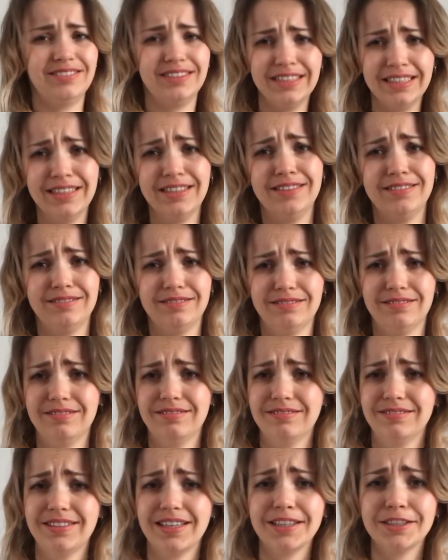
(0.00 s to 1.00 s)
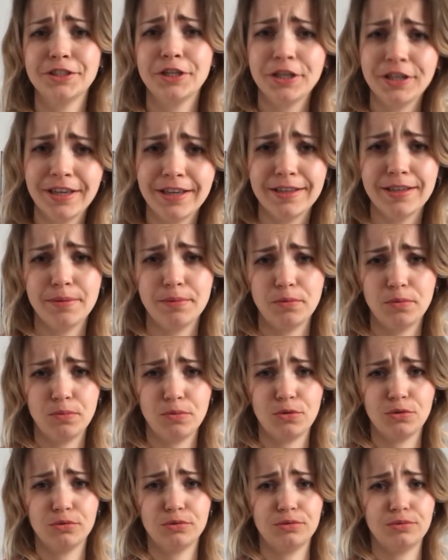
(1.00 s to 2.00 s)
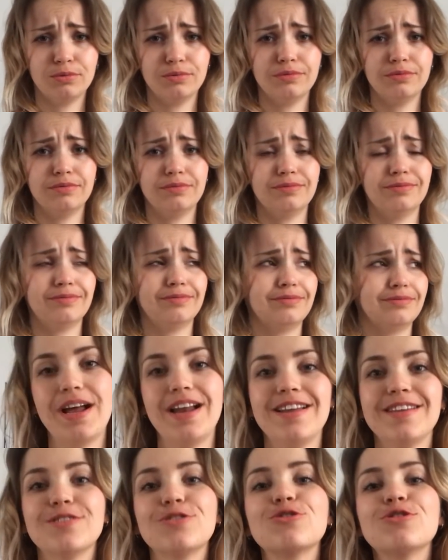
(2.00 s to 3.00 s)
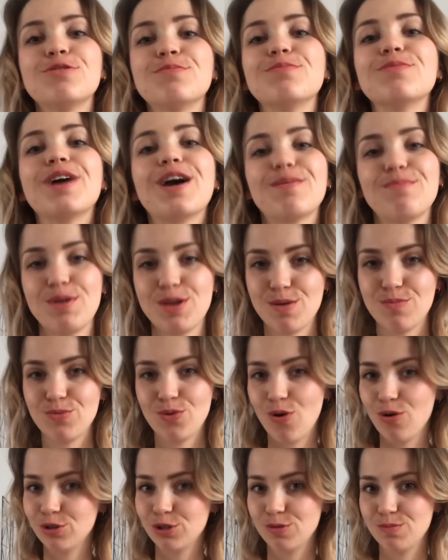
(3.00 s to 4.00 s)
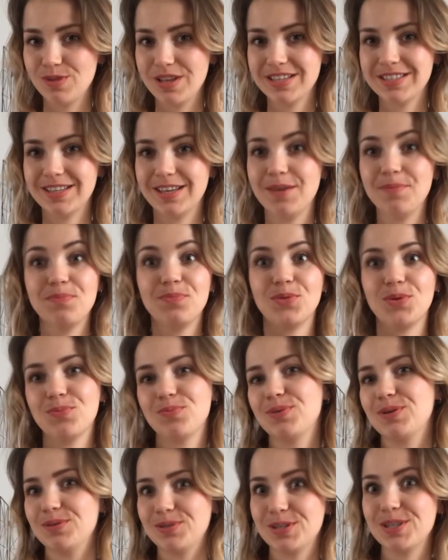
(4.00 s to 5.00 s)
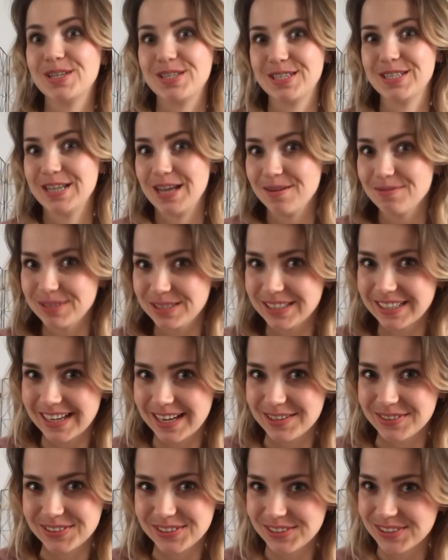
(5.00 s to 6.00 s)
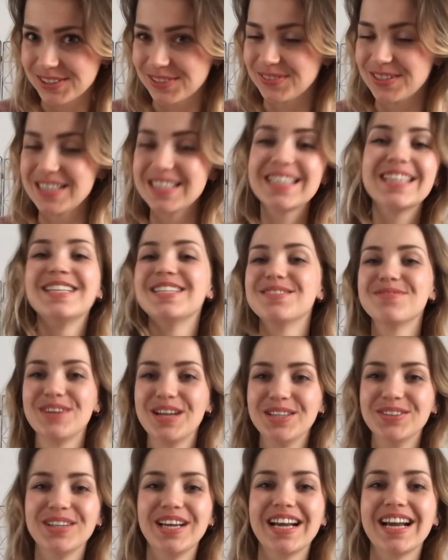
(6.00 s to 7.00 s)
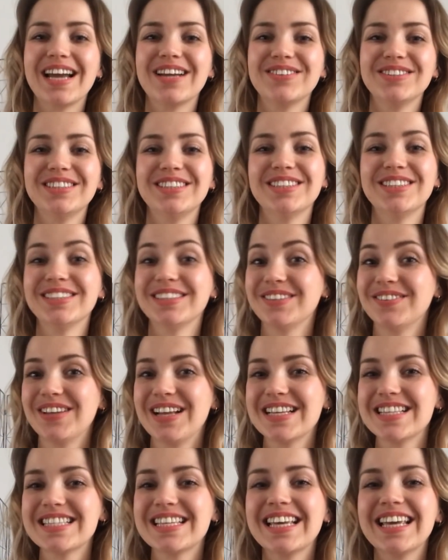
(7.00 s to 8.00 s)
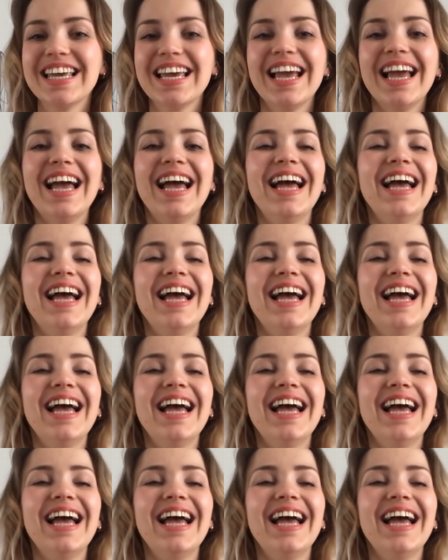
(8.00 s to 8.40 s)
Nie, tak się nie da po prostu. Ale co z tym karmieniem do osiemnastki? No, czy, czy ja będę karmić do osiemnastki, czy planuję karmić do osiemnastki?